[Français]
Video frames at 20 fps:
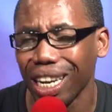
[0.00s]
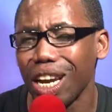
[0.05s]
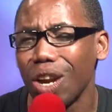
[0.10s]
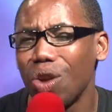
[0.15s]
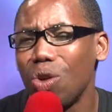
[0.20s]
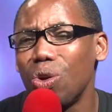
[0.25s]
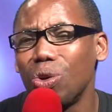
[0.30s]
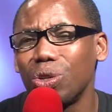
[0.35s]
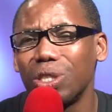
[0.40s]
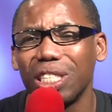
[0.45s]

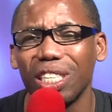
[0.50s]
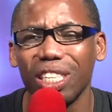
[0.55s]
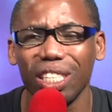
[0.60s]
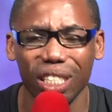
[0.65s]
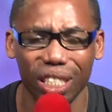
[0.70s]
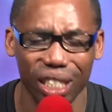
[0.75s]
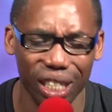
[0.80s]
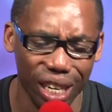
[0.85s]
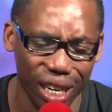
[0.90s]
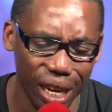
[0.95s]
Le
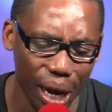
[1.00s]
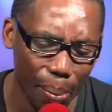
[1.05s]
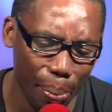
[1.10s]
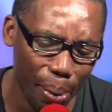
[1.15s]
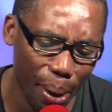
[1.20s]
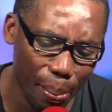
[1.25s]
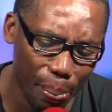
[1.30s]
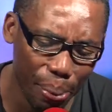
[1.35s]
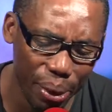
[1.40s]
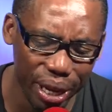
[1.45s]
CG n'a
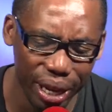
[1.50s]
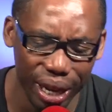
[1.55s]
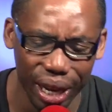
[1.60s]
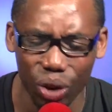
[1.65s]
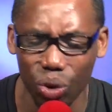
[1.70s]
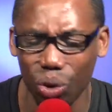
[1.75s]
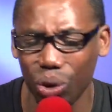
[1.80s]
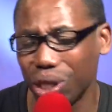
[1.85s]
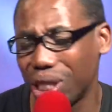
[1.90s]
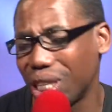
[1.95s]
pas payé,
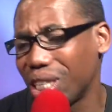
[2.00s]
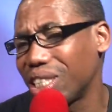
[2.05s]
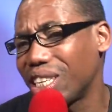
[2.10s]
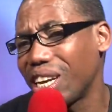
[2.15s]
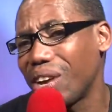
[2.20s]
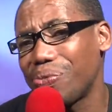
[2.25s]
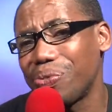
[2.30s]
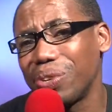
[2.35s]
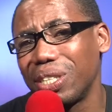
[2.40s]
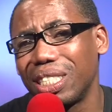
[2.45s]
Le CG
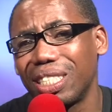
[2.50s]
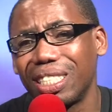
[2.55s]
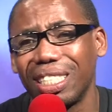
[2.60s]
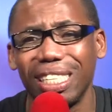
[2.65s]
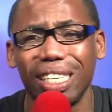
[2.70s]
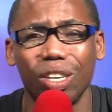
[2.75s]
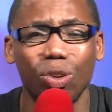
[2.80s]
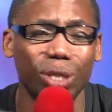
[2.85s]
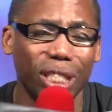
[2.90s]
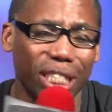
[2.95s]
a fait
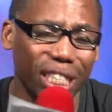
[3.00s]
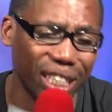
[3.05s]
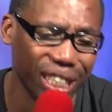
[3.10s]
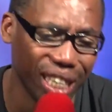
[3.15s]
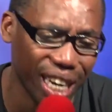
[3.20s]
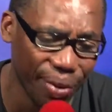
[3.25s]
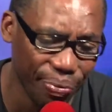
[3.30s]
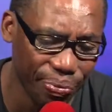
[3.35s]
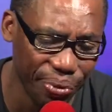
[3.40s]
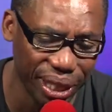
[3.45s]
ci, CG
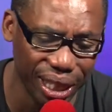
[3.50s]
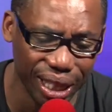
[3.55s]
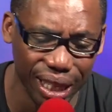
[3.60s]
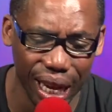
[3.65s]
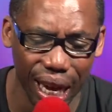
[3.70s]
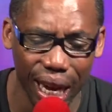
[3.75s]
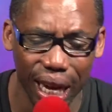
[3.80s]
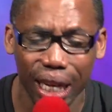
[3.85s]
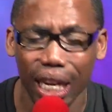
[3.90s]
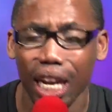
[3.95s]
a fait
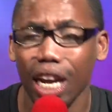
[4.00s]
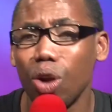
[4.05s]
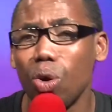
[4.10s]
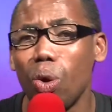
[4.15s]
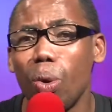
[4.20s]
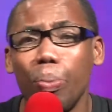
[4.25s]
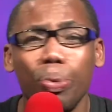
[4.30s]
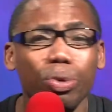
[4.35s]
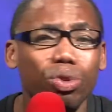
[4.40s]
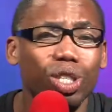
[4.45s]
ça, le
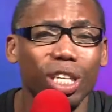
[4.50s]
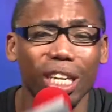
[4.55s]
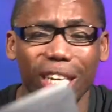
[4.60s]
budget